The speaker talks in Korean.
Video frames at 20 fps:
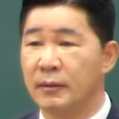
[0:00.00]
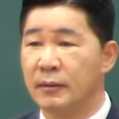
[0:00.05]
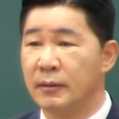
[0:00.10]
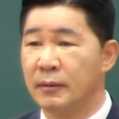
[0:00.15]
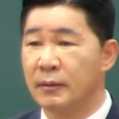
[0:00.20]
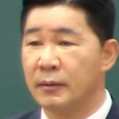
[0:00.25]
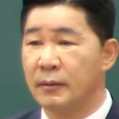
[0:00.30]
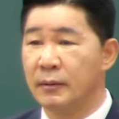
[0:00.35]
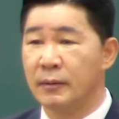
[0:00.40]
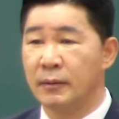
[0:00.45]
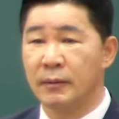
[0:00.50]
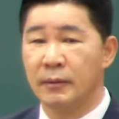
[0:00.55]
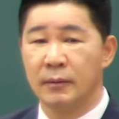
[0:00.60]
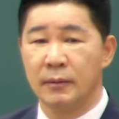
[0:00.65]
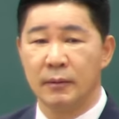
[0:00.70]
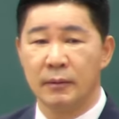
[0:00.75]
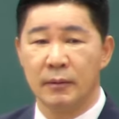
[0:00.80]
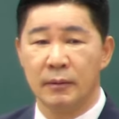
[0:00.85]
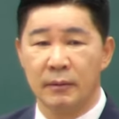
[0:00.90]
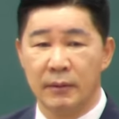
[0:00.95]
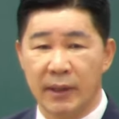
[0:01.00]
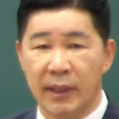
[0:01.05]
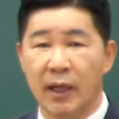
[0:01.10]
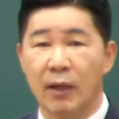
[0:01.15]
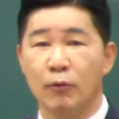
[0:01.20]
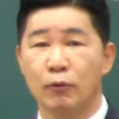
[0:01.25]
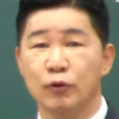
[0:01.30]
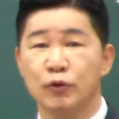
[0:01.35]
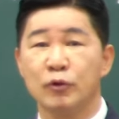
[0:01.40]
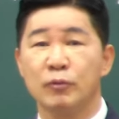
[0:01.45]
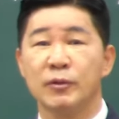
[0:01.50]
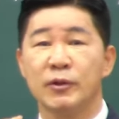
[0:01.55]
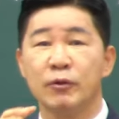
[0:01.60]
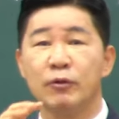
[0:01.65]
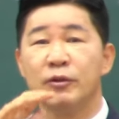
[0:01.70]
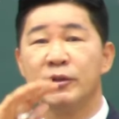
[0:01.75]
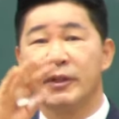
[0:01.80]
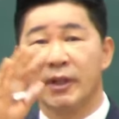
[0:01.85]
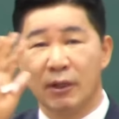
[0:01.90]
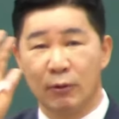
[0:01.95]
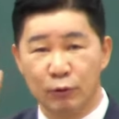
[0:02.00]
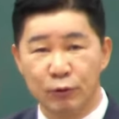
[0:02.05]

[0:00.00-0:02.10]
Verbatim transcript: 내가 웃으면 그걸 따라